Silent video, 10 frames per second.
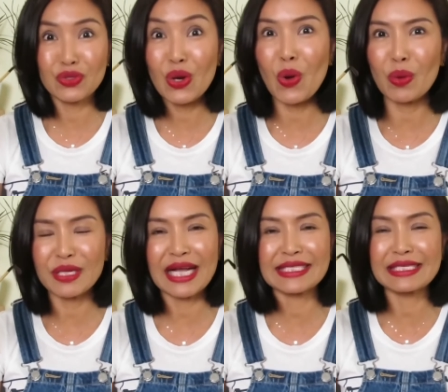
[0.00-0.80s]
โรป
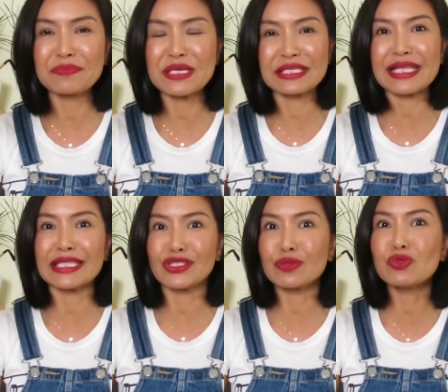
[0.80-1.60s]
นะคะซึ่งมีสั
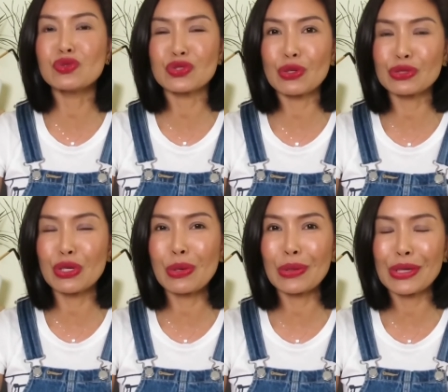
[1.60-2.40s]
นจมูกโด
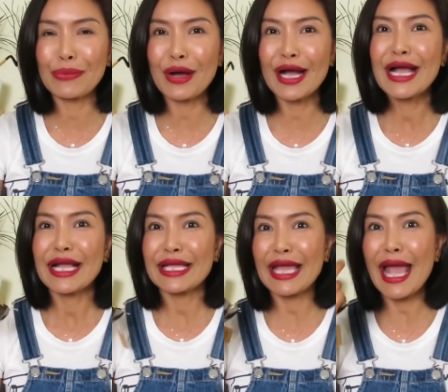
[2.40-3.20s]
ง่งๆแล้วว่า
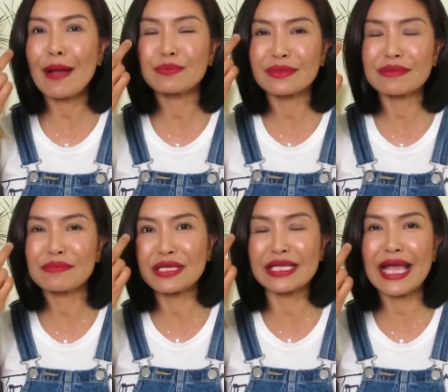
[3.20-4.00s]
แก้ม
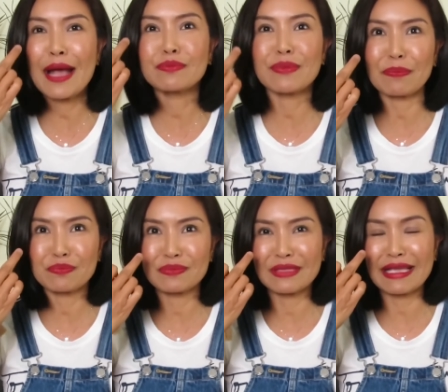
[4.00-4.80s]
มีแก้มแบบ
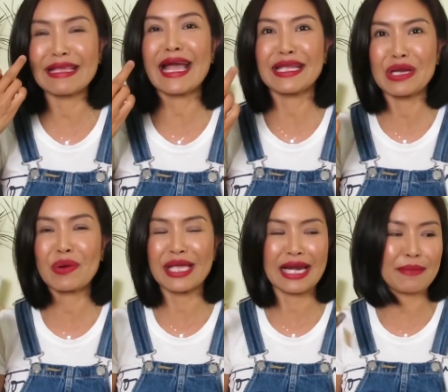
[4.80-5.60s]
ใหญ่ๆหน่
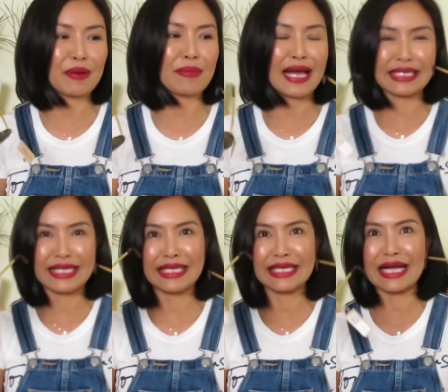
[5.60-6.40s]
อยอะไรประมาณ
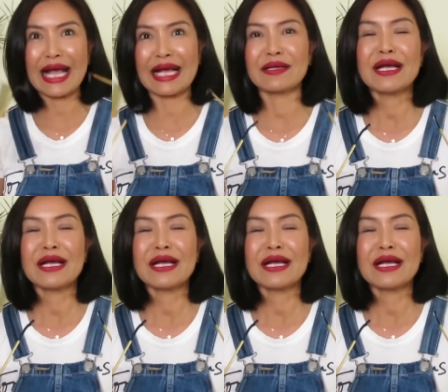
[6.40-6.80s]
นี้นะคะ